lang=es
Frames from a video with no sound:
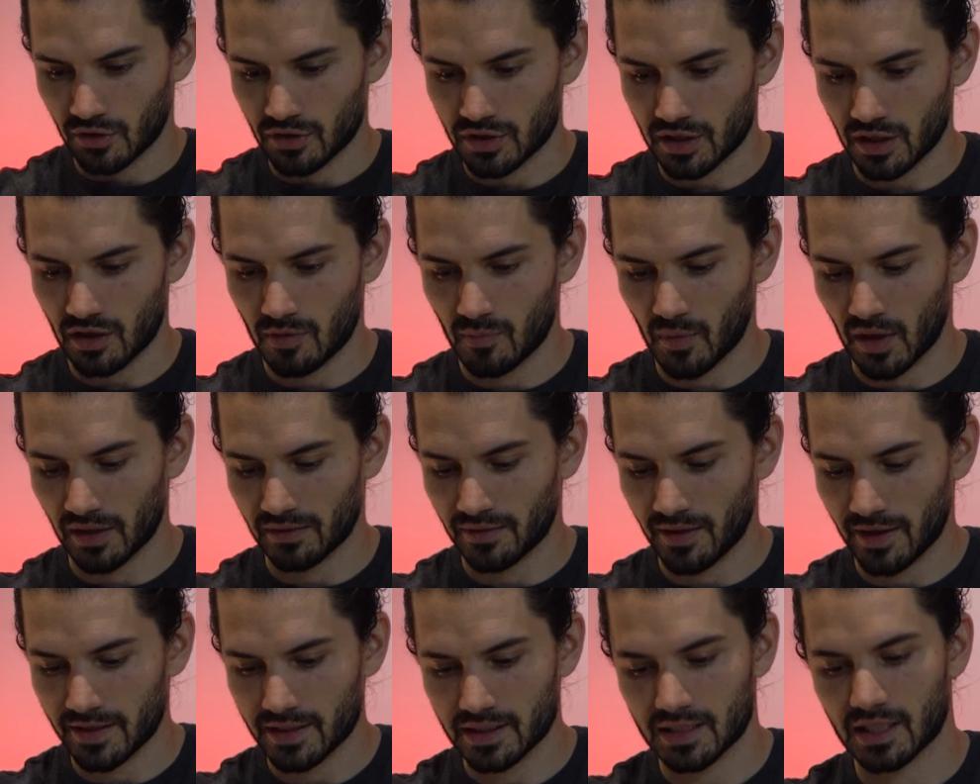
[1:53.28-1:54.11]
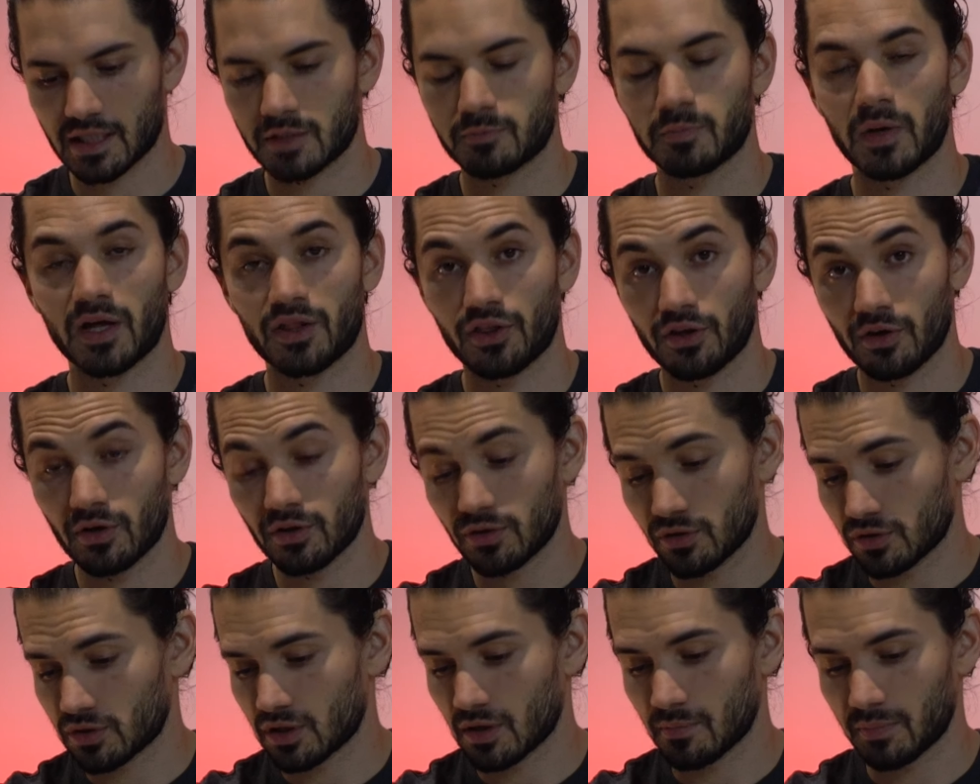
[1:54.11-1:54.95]
no sé cómo andáis despacio.
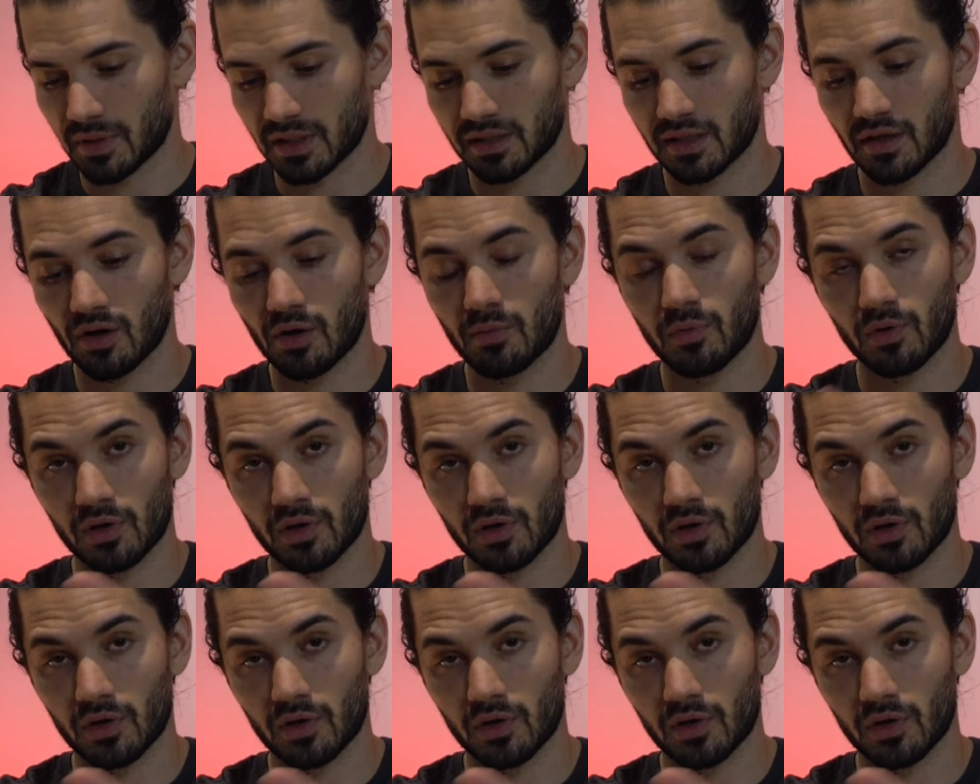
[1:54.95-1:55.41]
yo siempre tengo